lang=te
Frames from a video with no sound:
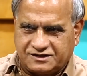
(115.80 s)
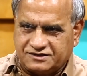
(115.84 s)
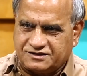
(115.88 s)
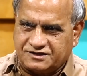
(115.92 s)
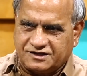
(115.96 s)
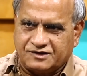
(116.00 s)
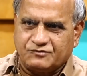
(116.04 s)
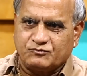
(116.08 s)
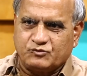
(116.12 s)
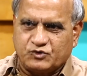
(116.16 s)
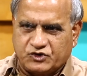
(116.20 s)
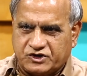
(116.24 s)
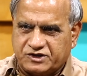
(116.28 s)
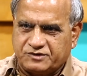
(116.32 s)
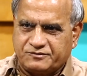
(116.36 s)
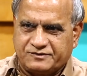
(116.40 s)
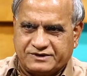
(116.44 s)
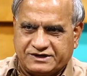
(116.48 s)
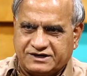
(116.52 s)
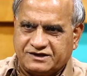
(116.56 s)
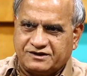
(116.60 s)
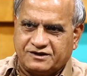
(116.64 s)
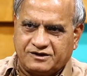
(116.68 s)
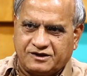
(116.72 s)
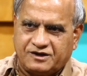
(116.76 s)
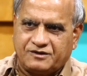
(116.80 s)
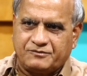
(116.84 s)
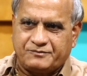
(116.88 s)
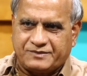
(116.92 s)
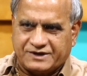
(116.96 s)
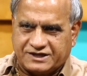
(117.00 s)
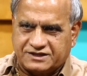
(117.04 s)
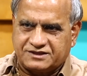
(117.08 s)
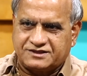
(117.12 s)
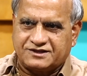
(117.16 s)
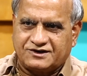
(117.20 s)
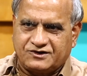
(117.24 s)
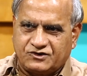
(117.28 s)
ఐ థింక్ ముఖ్యమైన
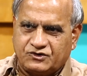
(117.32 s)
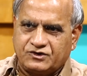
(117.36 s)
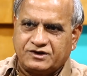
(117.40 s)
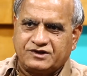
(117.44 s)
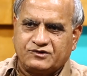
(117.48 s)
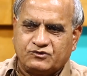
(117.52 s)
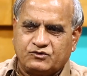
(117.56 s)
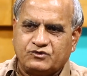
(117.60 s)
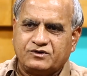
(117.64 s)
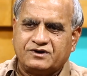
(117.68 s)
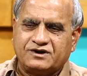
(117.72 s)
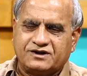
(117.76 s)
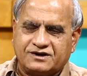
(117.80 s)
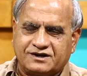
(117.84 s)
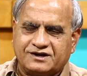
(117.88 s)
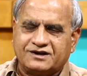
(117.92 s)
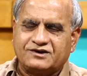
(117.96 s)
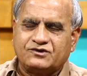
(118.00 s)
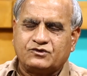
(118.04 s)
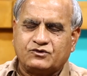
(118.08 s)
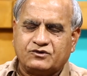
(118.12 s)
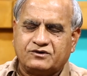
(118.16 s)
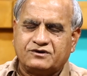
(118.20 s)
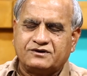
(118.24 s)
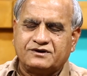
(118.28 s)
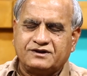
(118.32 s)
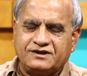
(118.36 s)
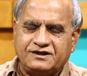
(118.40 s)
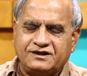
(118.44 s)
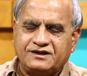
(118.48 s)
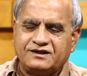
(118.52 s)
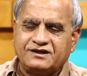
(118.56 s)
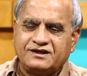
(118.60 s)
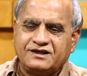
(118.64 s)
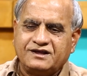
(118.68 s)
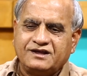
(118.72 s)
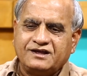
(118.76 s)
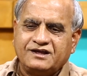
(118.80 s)
పాత్రలోనే ఉన్నారు అనుకోవాలి
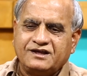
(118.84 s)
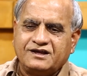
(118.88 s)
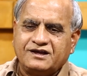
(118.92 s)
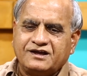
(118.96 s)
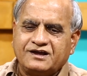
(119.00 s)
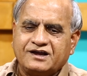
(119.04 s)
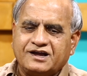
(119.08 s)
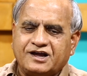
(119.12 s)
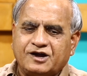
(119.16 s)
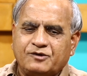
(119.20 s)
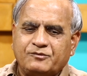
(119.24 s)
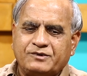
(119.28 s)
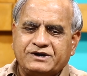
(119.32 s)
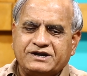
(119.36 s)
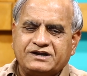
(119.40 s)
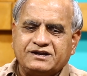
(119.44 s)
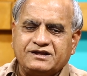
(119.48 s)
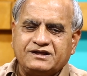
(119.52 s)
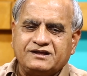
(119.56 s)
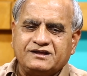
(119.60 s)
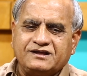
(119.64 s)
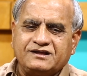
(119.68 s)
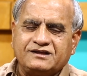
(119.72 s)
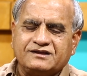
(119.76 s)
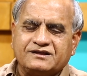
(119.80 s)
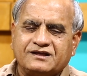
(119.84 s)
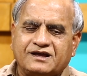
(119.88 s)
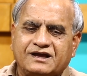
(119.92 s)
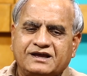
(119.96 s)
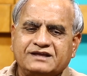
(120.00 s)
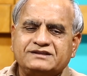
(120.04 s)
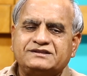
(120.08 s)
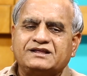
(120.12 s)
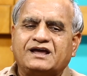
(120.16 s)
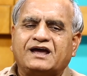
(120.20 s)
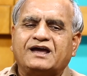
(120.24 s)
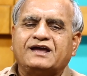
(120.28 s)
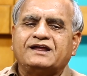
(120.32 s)
ఓకే సార్ కాబట్టి
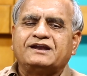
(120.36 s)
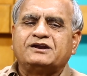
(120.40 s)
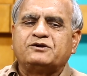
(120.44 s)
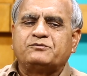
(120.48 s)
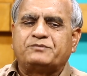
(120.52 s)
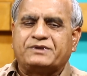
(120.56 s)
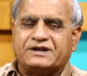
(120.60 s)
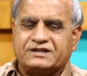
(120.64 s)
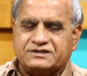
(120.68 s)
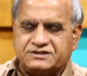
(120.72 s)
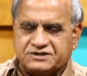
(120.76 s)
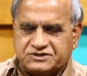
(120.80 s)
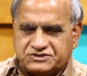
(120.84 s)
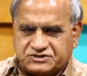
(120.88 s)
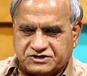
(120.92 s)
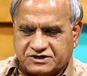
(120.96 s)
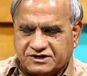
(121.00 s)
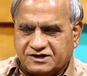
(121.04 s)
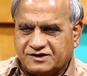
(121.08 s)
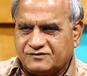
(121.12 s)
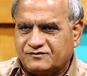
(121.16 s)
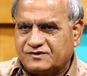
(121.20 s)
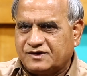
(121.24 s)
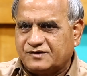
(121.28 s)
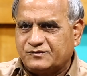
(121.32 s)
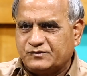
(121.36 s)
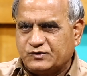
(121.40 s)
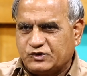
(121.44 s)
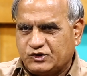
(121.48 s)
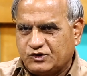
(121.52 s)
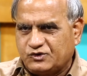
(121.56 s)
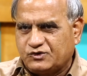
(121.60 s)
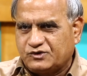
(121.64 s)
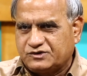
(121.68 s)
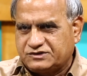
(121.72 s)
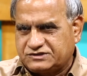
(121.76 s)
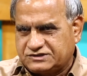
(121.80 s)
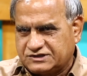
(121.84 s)
అయితే ఆయన ప్రత్యక్షంగా మా
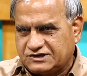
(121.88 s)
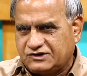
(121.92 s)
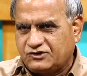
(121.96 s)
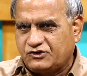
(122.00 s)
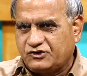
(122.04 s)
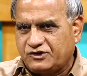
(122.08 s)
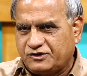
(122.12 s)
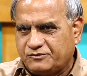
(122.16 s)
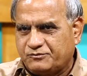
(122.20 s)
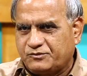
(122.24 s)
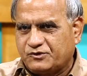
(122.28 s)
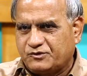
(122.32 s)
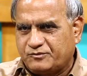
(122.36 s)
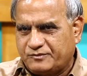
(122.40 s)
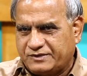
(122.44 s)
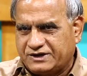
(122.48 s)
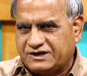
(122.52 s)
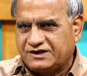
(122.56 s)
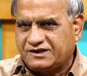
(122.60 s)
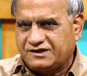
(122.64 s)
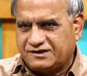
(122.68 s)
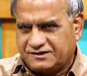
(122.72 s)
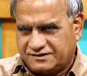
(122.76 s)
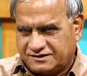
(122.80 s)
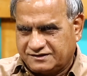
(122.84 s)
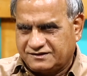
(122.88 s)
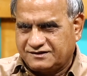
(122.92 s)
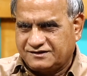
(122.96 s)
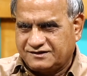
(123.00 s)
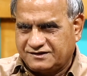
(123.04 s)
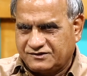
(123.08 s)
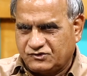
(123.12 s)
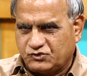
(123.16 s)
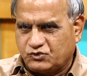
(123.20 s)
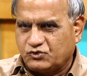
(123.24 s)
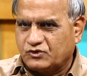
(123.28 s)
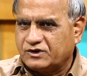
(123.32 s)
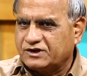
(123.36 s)
ముందుకు వచ్చి లొంగిపోమని
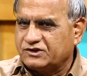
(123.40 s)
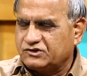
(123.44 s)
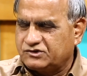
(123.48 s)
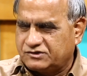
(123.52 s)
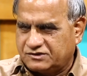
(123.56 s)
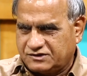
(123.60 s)
కూడా